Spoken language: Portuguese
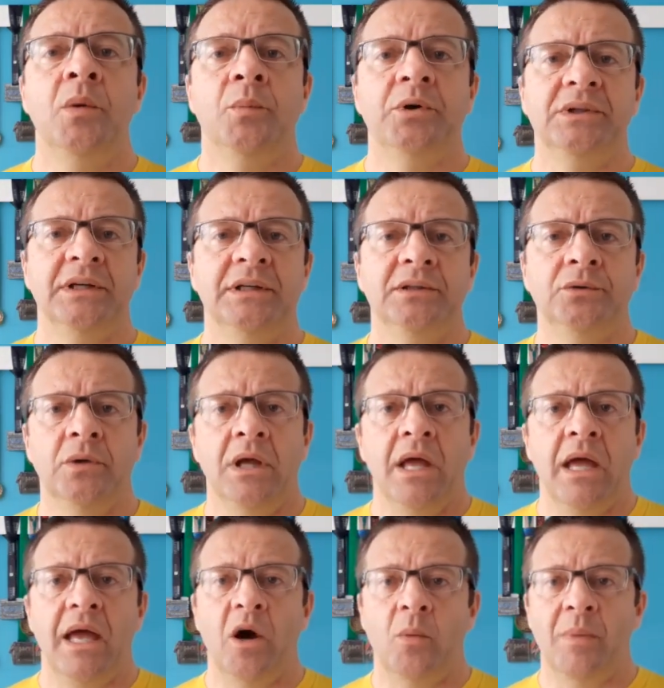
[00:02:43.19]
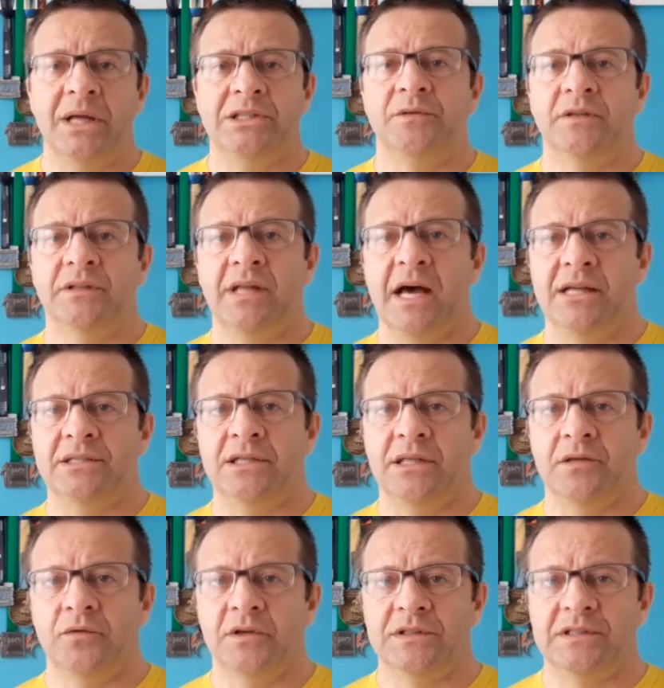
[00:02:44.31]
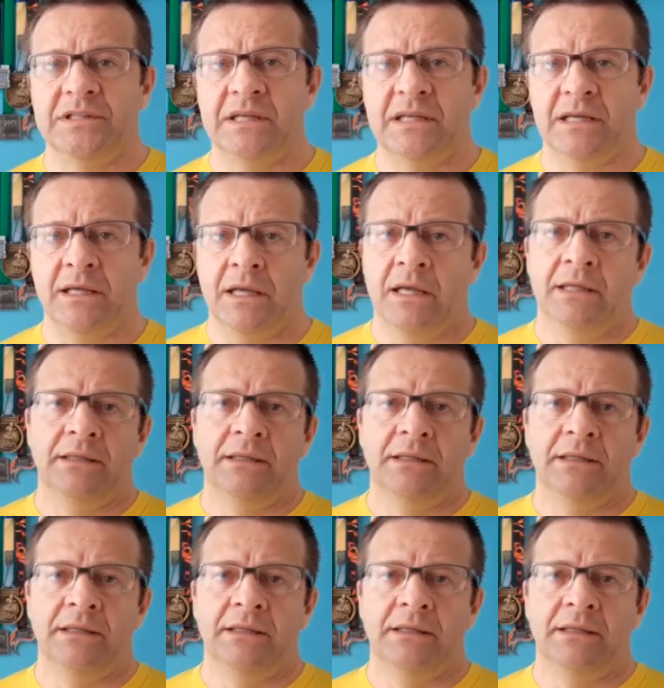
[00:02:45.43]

Portanto, é uma atividade que você